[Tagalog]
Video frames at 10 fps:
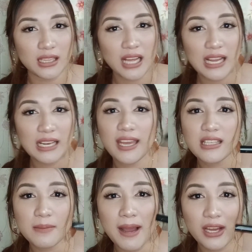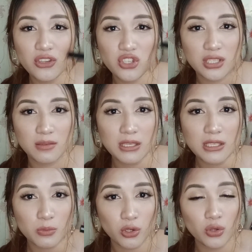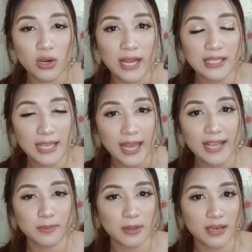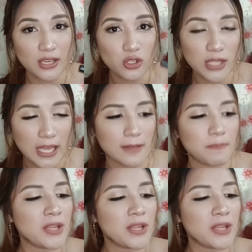nakalagay sa packaging niya mismo yung kanyang expiration date,